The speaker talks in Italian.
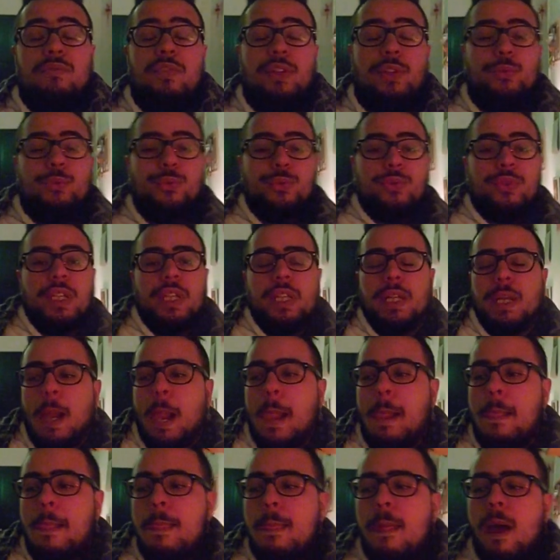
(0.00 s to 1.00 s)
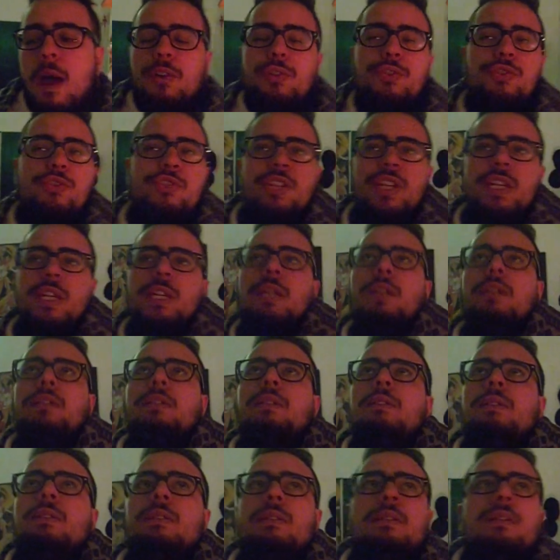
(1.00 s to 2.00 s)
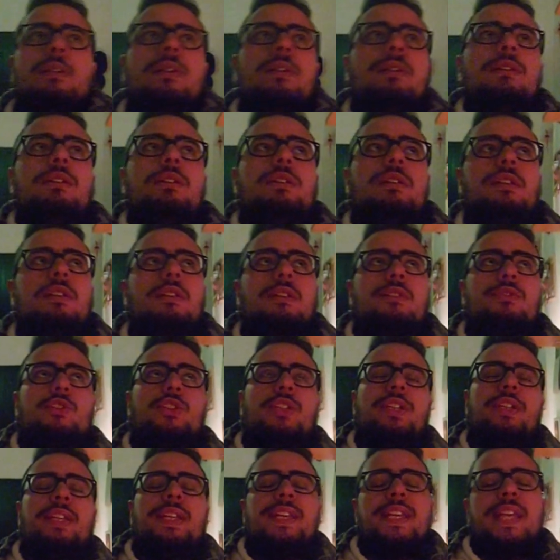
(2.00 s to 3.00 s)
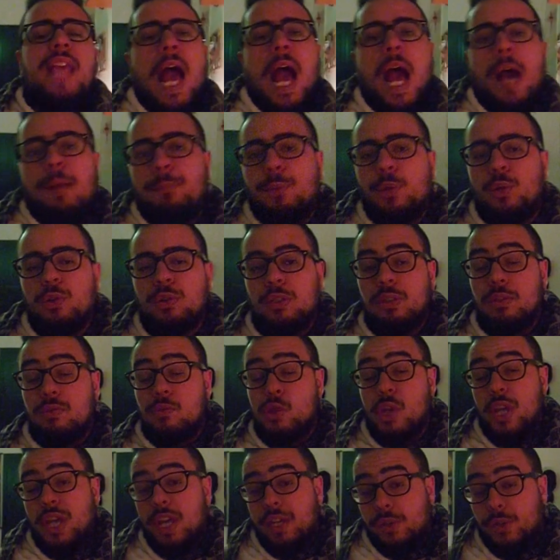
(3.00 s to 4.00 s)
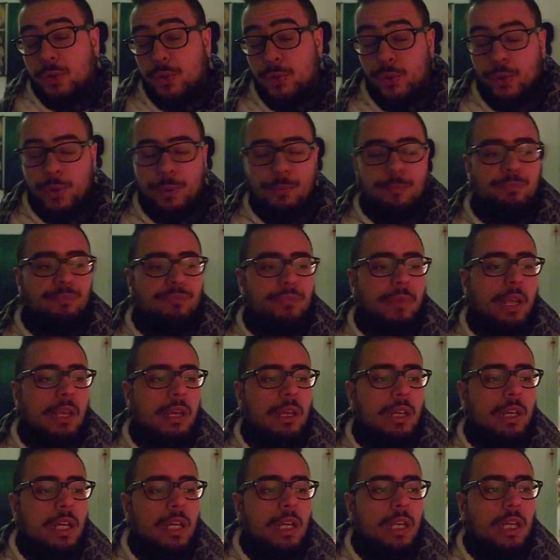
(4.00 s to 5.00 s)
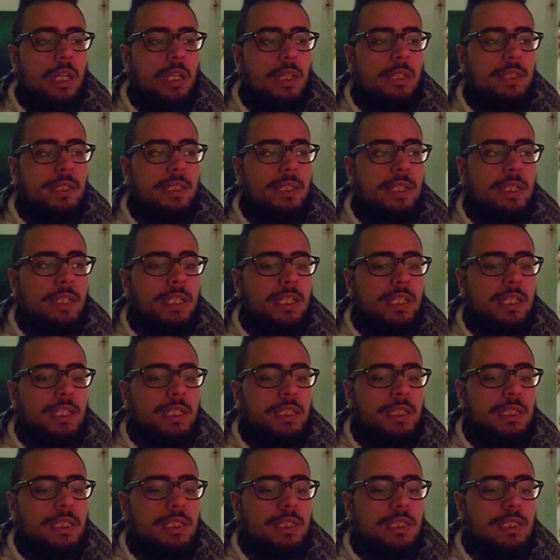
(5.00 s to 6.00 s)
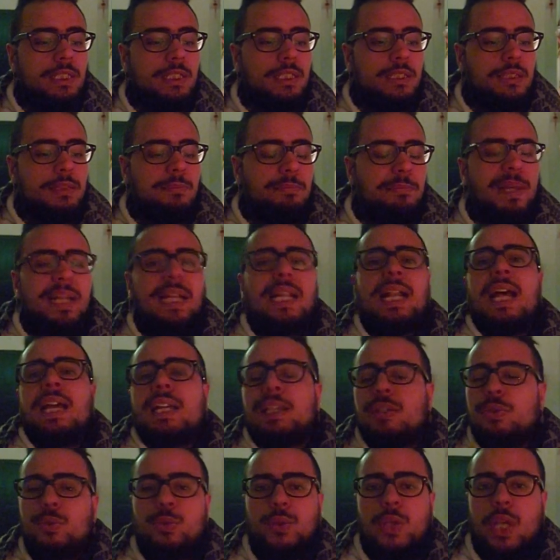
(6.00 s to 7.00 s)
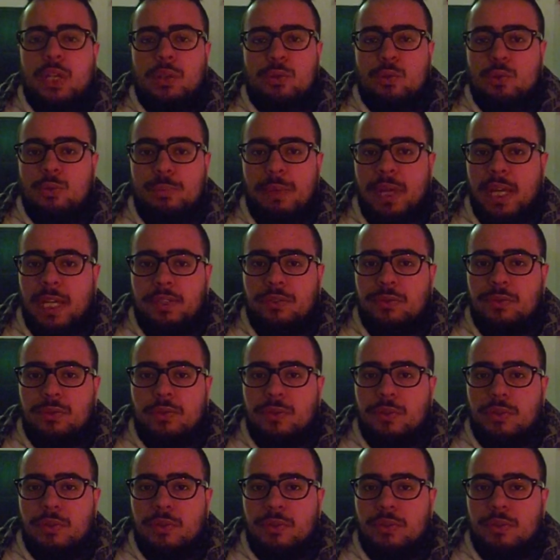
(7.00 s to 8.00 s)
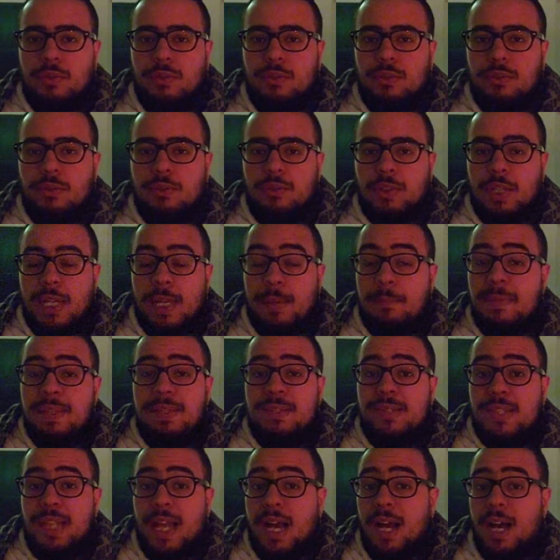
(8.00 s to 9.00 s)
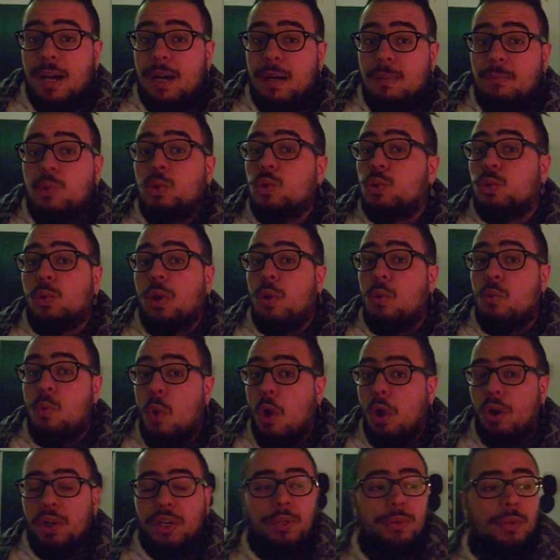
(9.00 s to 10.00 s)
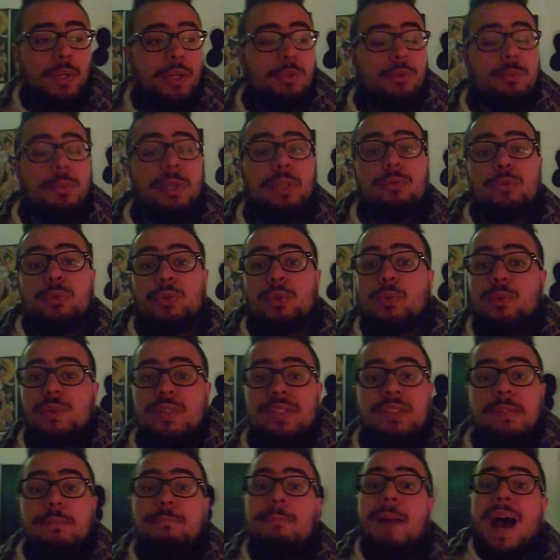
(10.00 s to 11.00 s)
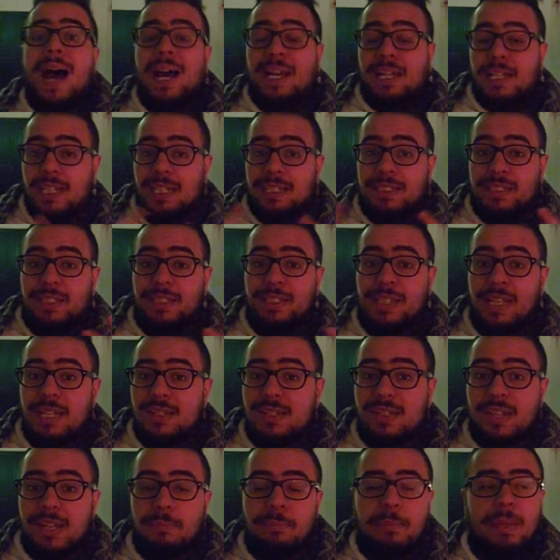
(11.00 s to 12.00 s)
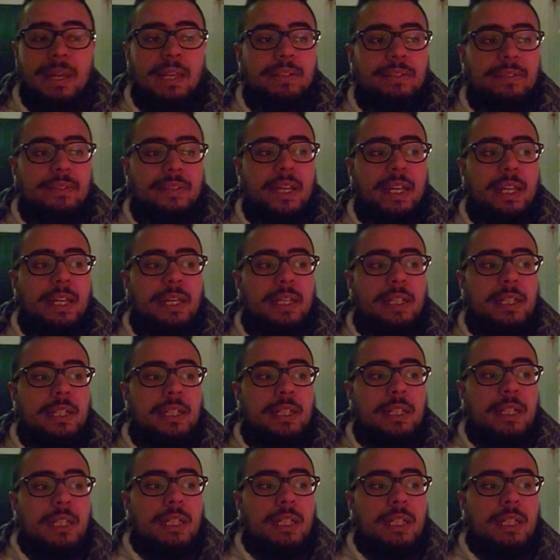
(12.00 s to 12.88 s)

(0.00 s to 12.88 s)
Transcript: Benvenuti, oggi eh, cerchiamo, cerco di eh, parlare di un argomento che mi sta molto a cuore, un argomento di cui si parla tendenzialmente